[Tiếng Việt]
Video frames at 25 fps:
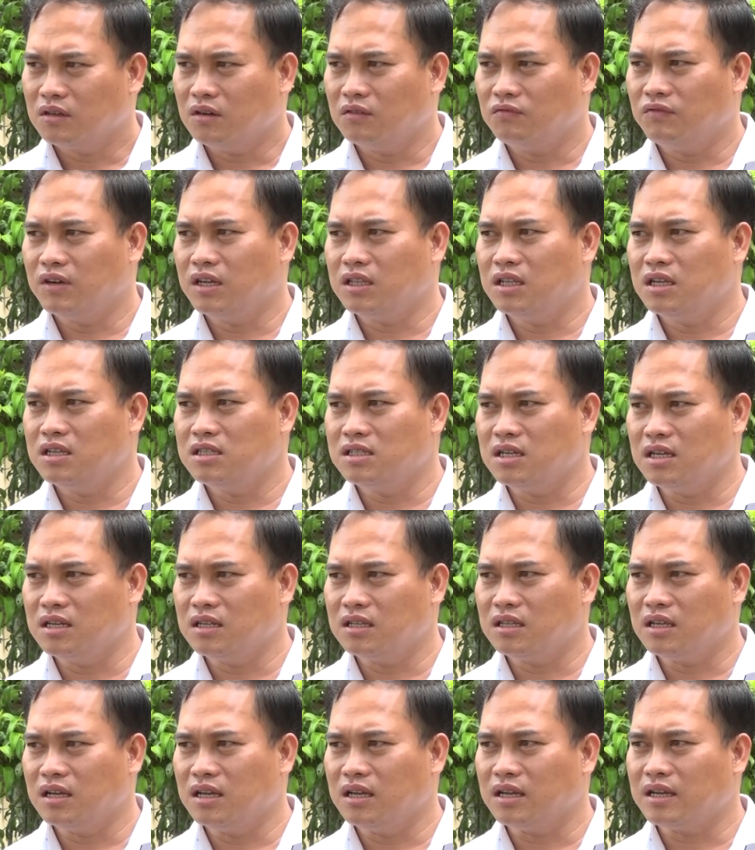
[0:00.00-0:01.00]
Còn về thí
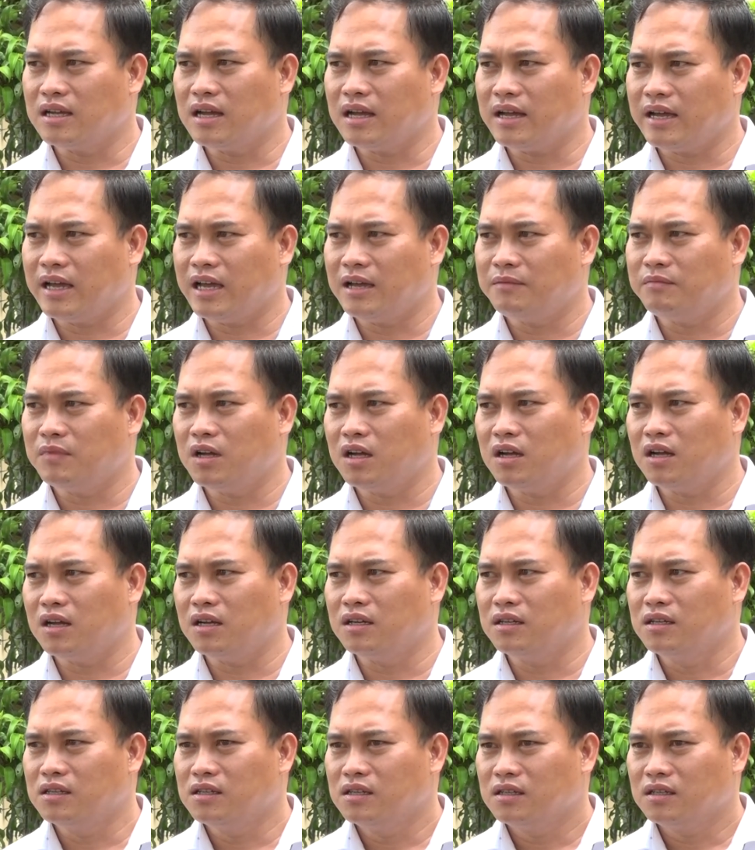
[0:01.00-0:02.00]
sinh thì các em
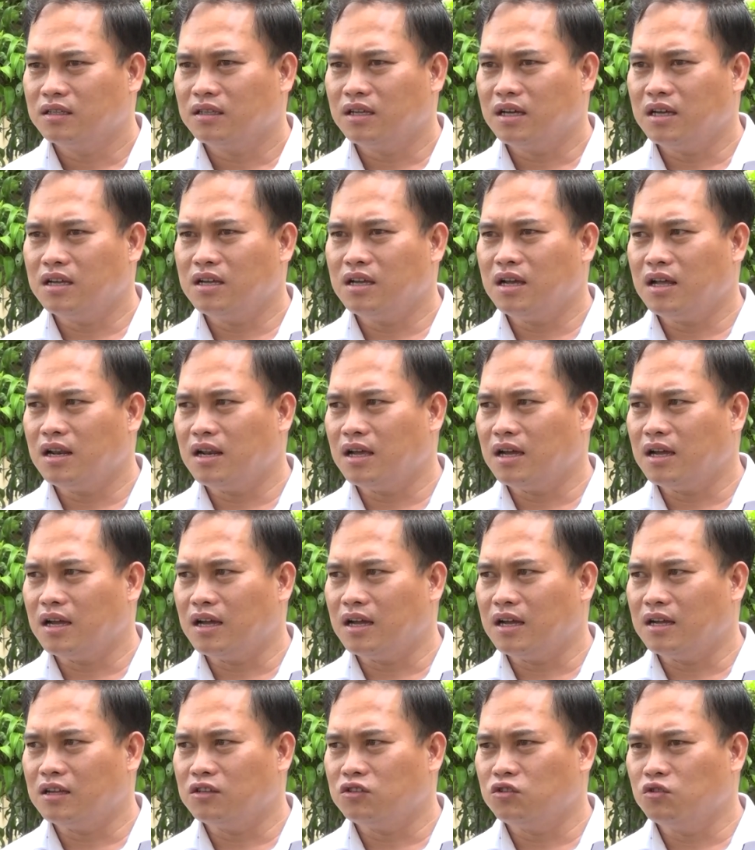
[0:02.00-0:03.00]
thấy
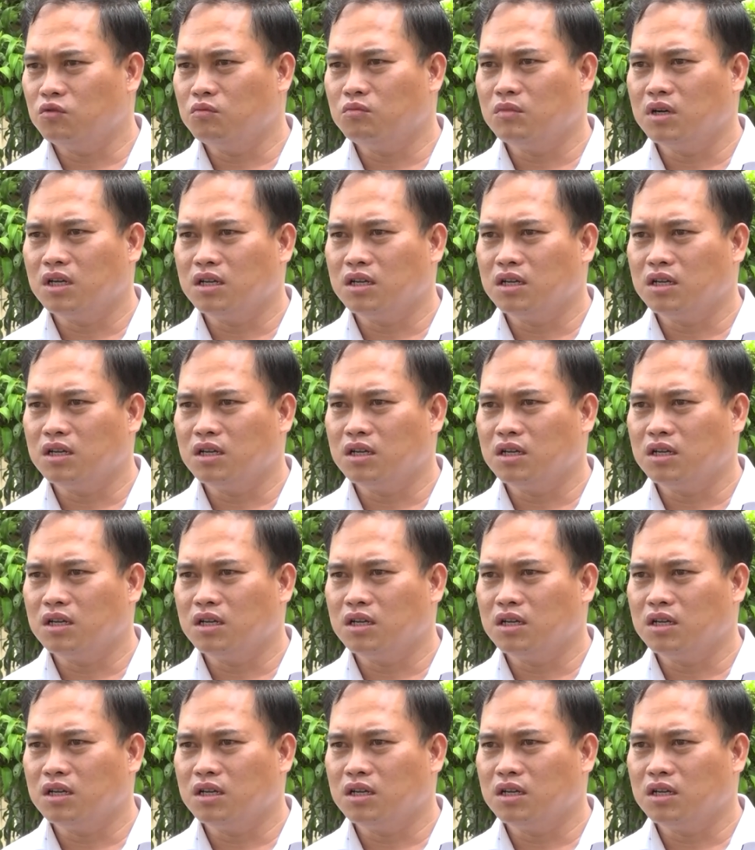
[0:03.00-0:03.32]
là chuẩn